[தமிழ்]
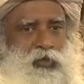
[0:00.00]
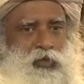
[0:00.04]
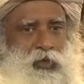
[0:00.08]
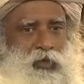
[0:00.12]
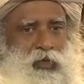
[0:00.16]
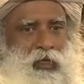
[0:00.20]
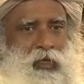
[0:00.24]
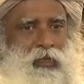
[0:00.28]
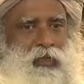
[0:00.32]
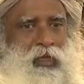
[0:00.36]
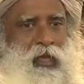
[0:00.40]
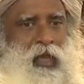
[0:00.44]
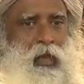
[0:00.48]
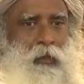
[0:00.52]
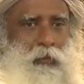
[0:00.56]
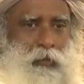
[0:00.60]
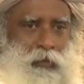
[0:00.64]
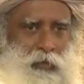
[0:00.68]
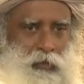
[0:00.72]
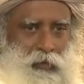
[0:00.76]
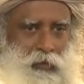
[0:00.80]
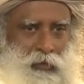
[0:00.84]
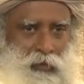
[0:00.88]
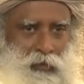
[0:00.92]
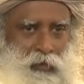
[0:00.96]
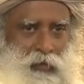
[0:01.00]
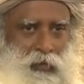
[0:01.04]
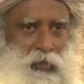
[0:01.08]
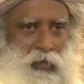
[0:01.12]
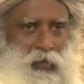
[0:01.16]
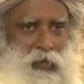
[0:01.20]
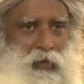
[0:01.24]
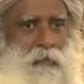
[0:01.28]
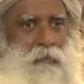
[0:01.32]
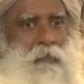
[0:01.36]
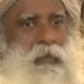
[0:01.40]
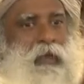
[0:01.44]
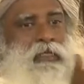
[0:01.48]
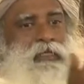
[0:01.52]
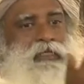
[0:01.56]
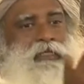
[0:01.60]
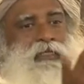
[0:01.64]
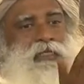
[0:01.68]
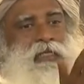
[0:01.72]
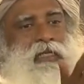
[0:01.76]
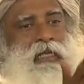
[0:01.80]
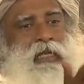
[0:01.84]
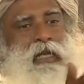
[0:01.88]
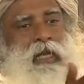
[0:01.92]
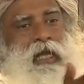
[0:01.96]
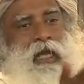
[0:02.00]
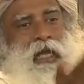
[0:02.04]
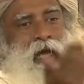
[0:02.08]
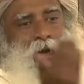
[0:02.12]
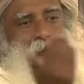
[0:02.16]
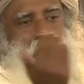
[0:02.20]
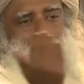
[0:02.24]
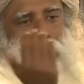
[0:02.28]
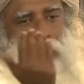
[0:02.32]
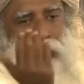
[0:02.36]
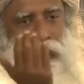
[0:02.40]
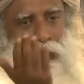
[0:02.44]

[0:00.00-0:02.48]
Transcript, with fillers: படி நடந்துடுச்சு ஆனா இன்னும் நடந்துட்டே இருக்கு